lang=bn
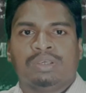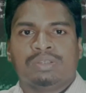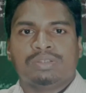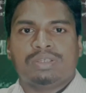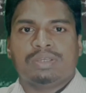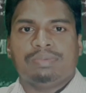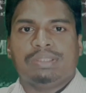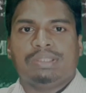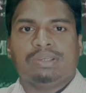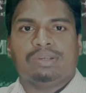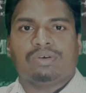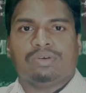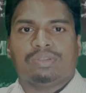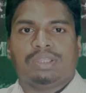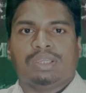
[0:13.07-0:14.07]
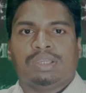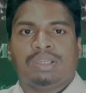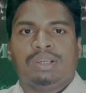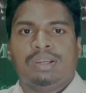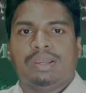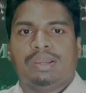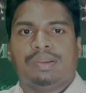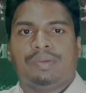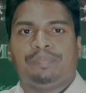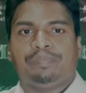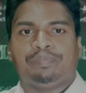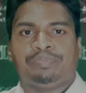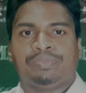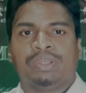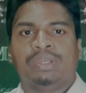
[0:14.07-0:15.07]
জ্যামিতিক অধ্যায়ের
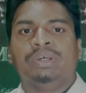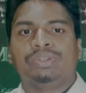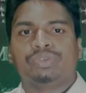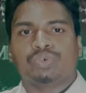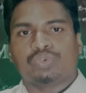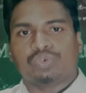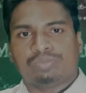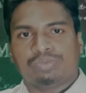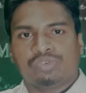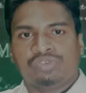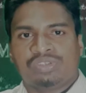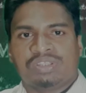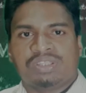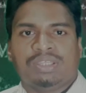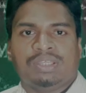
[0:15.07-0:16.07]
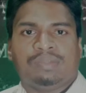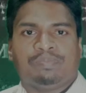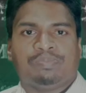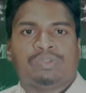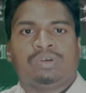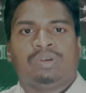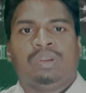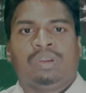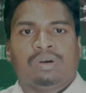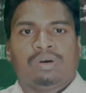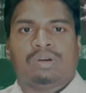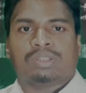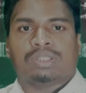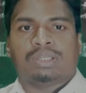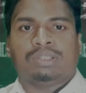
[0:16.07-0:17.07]
চতুর্ভুজ নিয়ে
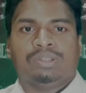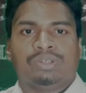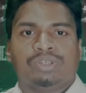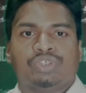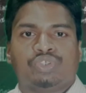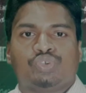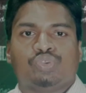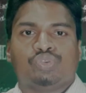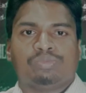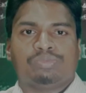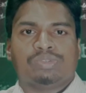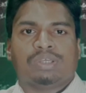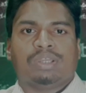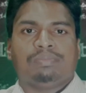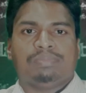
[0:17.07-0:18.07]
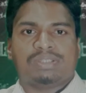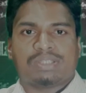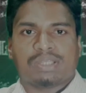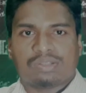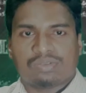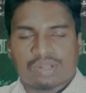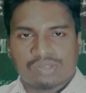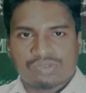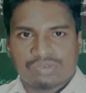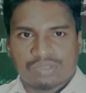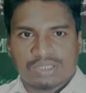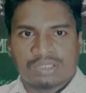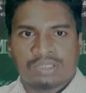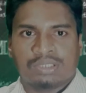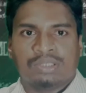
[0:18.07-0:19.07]
অর্থাৎ চতুর্ভুজের বিস্তারিত
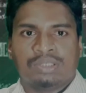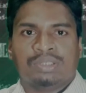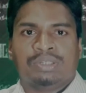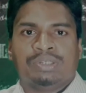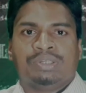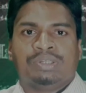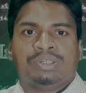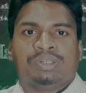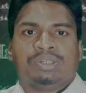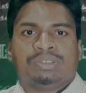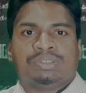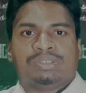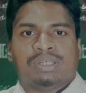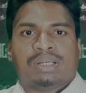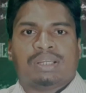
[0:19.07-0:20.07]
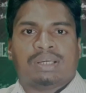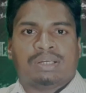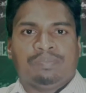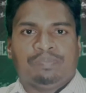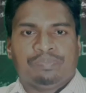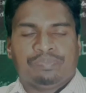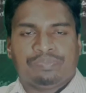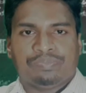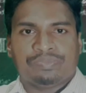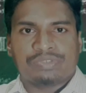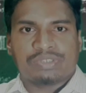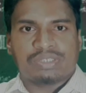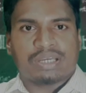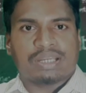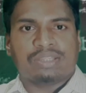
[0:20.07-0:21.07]
আলোচনা যারা
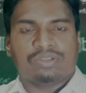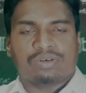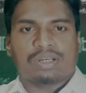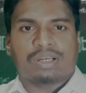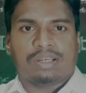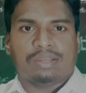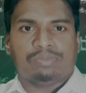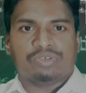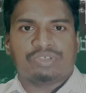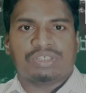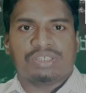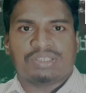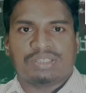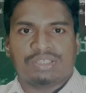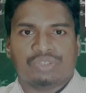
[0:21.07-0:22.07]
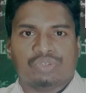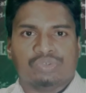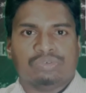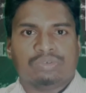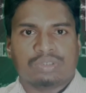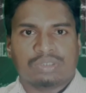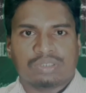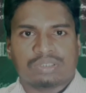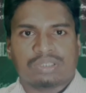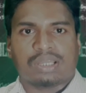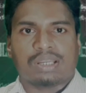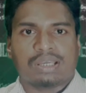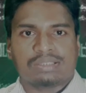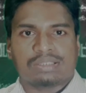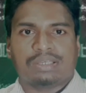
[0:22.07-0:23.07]
জানা দরকার এবং শিখতে ইচ্ছুক
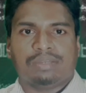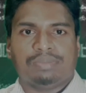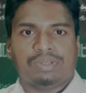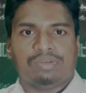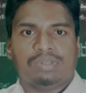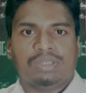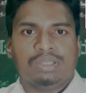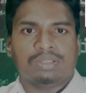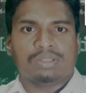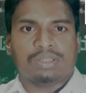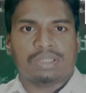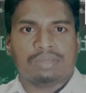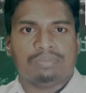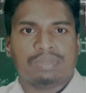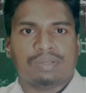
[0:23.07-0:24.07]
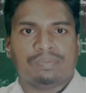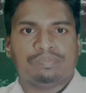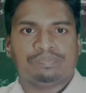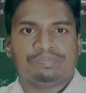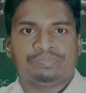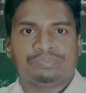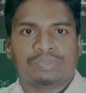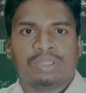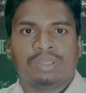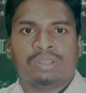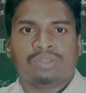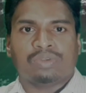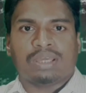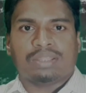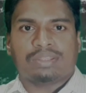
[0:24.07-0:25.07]
তারা আজকের ভিডিওটি দেখবেন
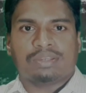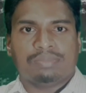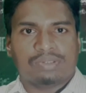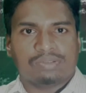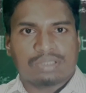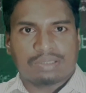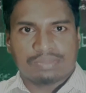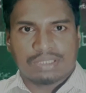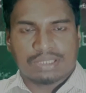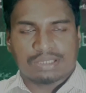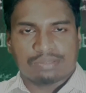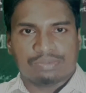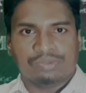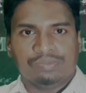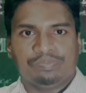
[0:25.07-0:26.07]
তো আজকের ভিডিওতে আমি দেখাবো